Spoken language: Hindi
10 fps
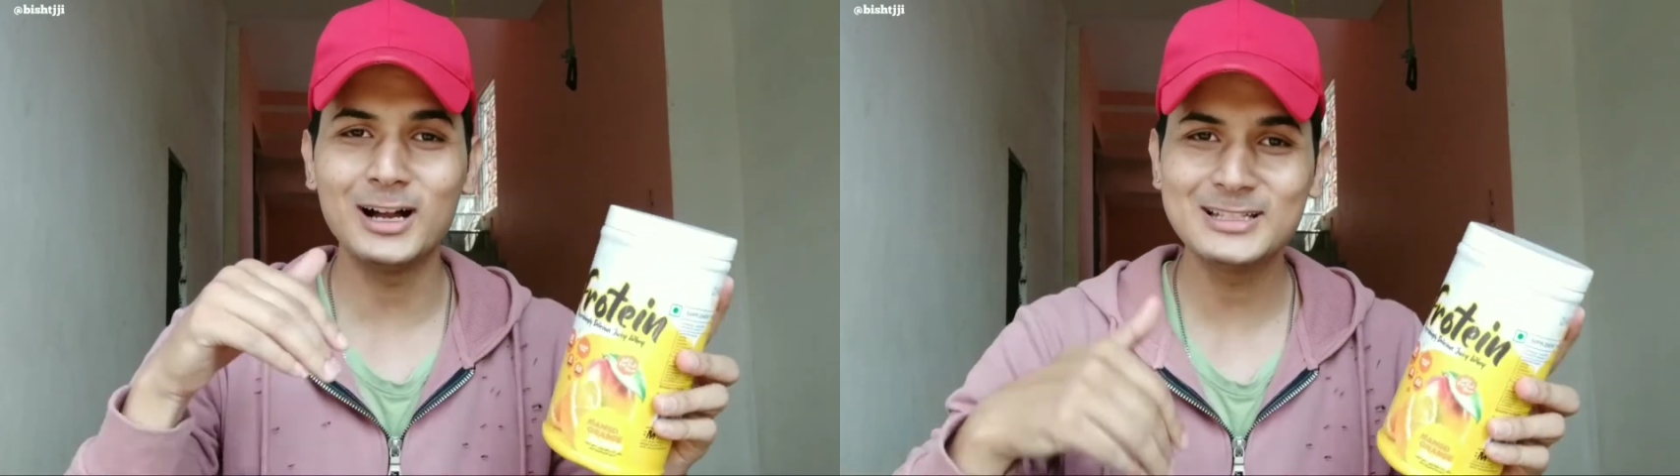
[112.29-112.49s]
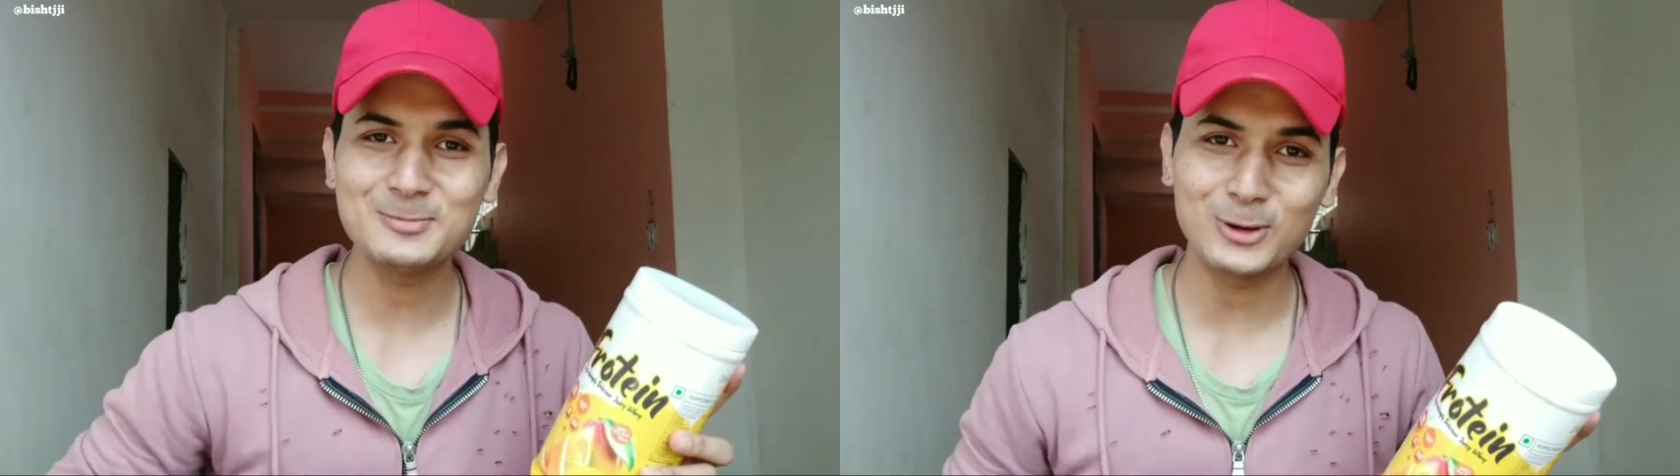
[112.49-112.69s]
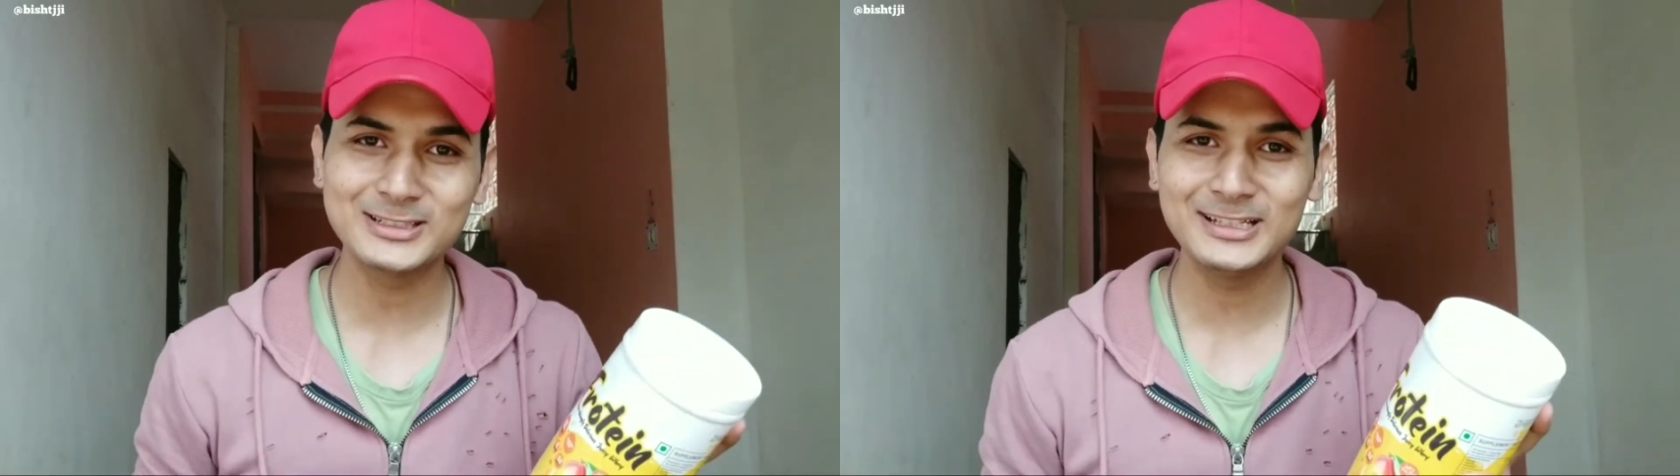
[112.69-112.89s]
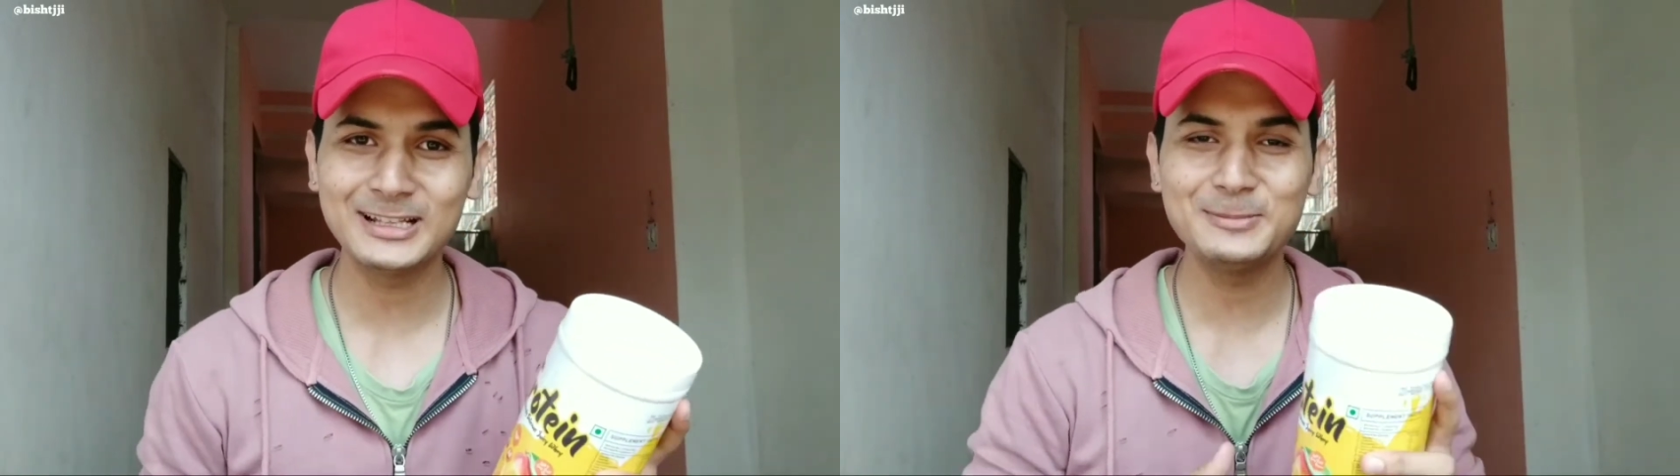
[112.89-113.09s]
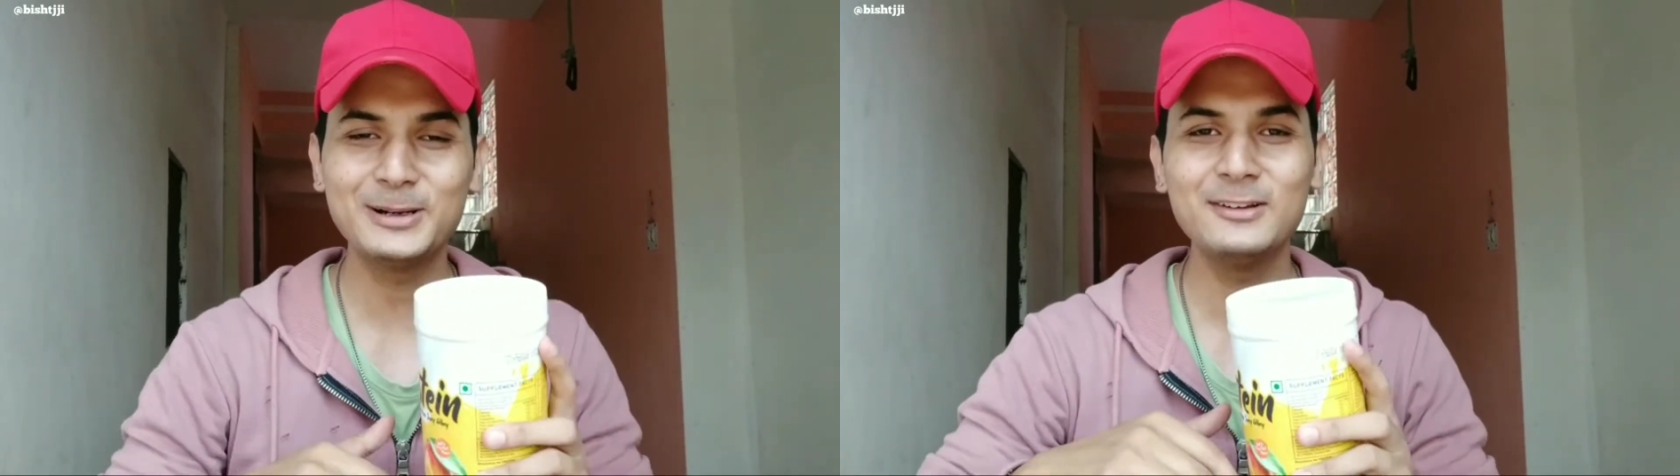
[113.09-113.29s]
आज अनबॉक्सिंग
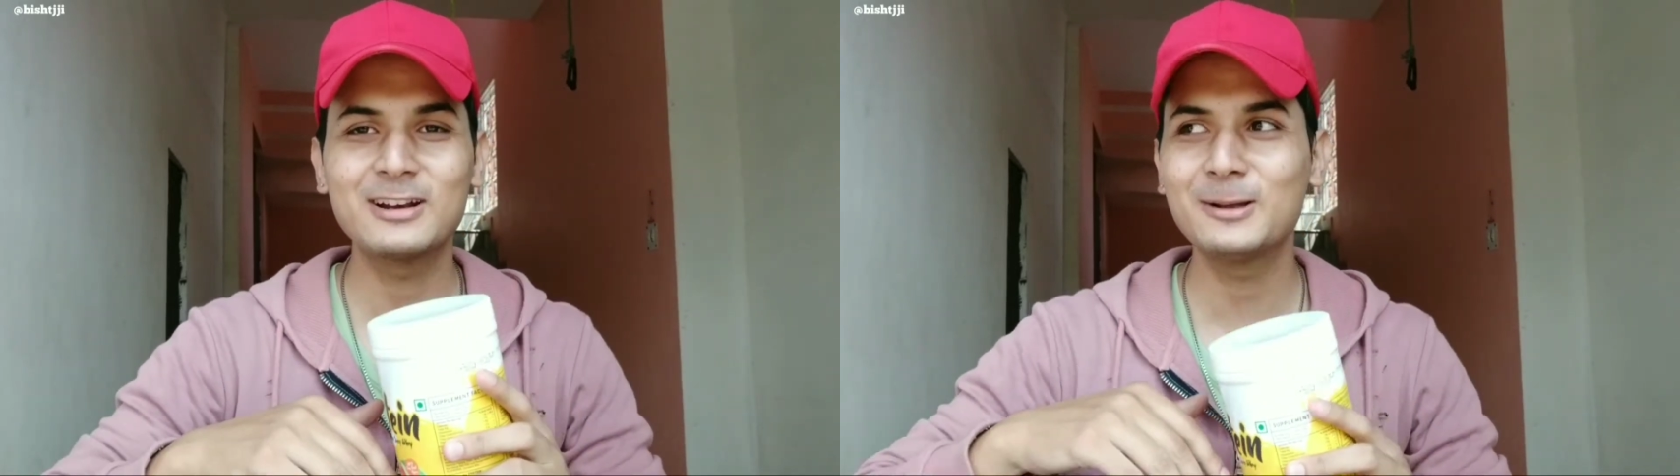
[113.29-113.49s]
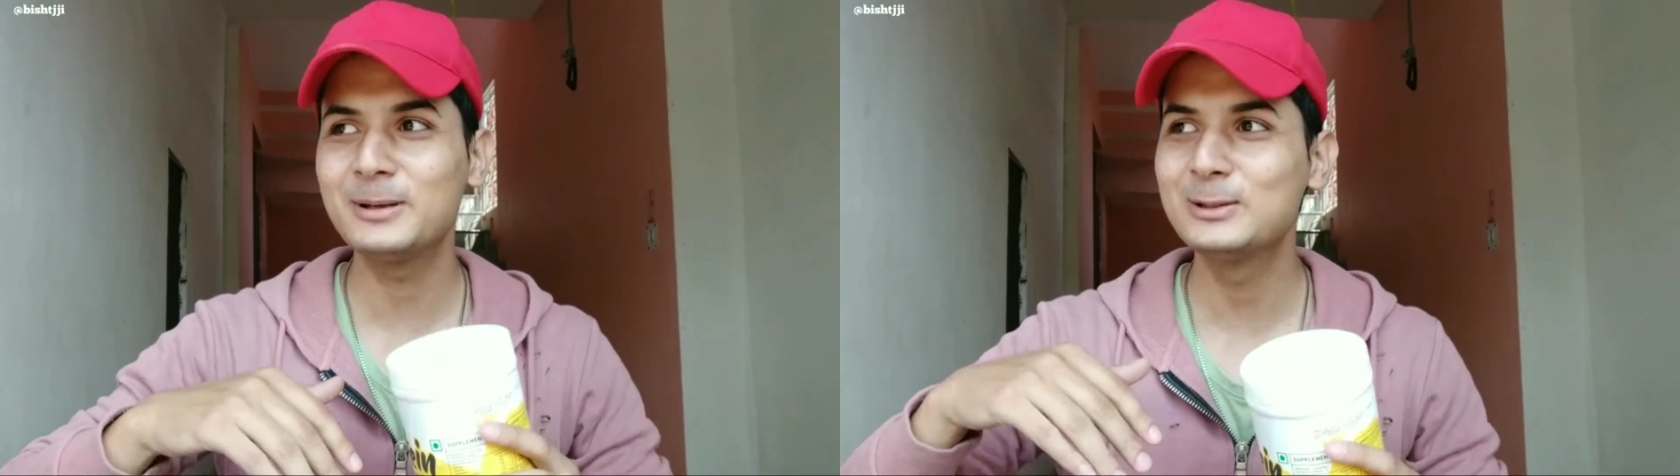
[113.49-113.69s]
करनी पड़ी वरना मैं